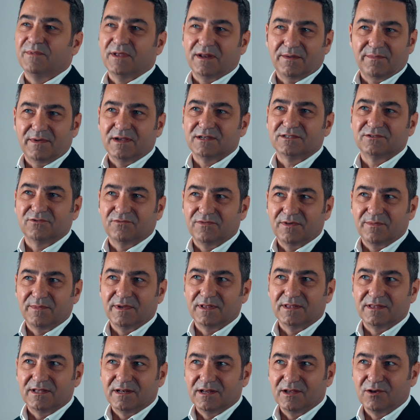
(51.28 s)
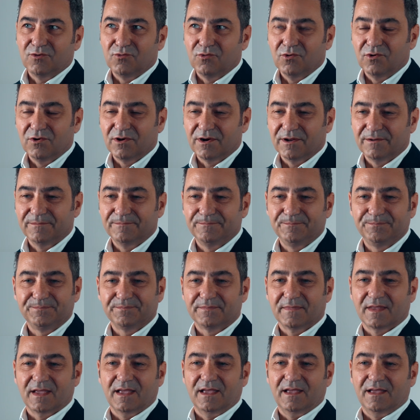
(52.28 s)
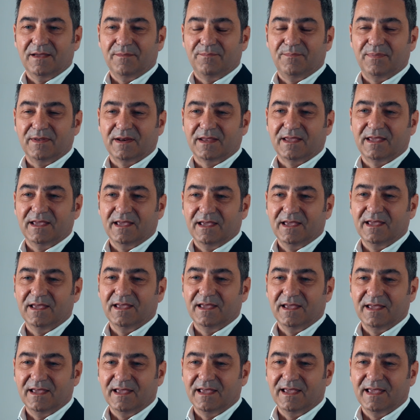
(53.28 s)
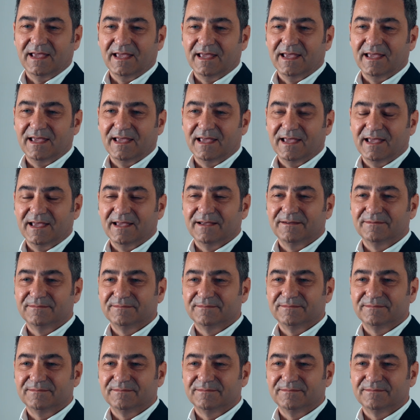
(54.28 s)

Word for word: mi è rimasta ovviamente nel cuore, eh, perché